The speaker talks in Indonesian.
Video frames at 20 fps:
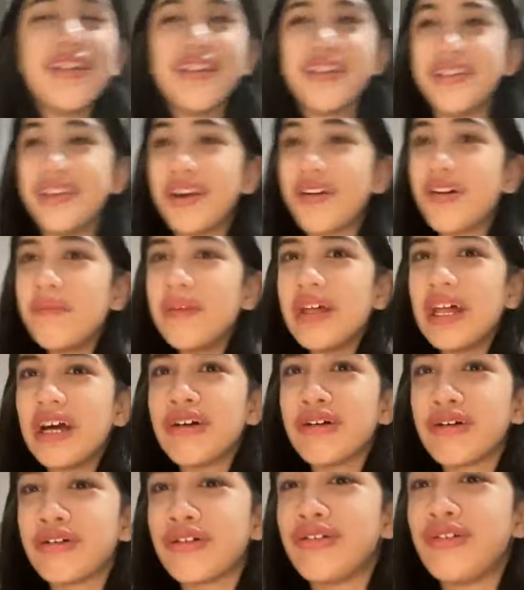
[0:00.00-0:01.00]
nanti aku
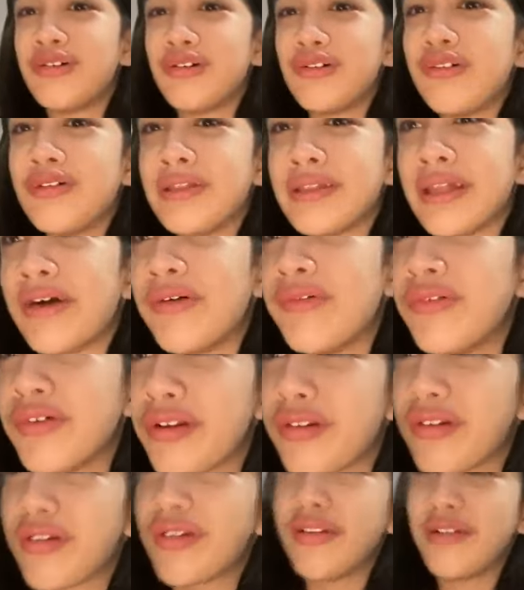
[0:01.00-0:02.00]
bilang ke kodoku
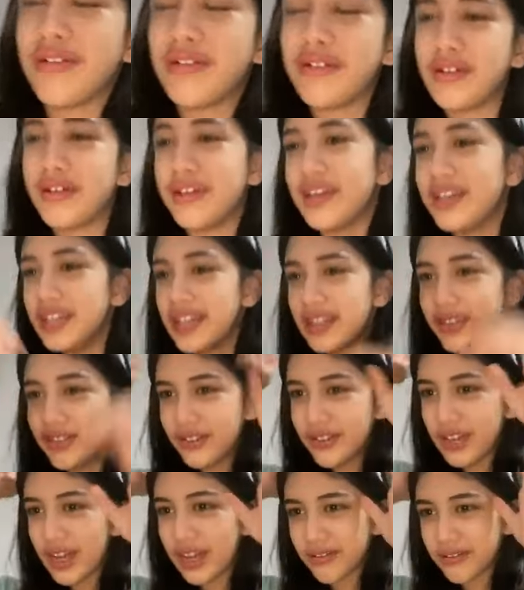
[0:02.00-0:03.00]
sahur soalnya dia
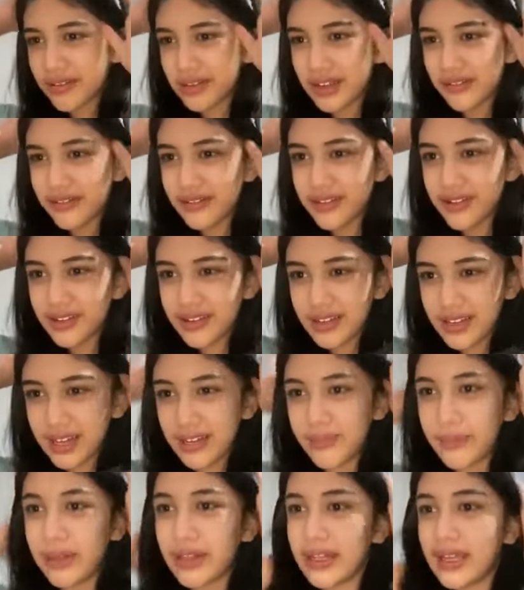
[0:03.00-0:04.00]
juga harus sahur
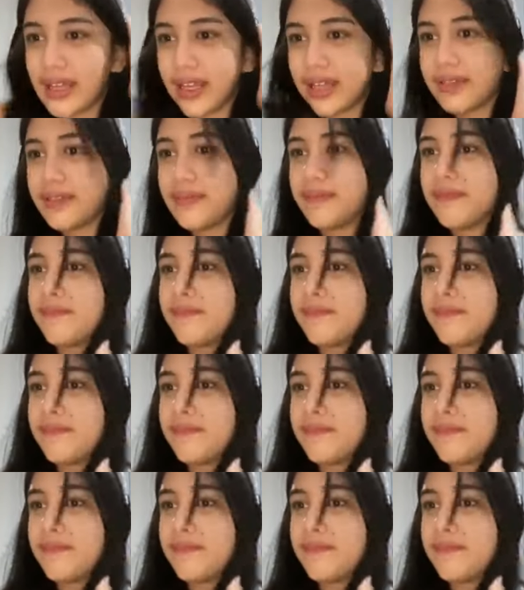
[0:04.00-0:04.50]
kalian mau lihat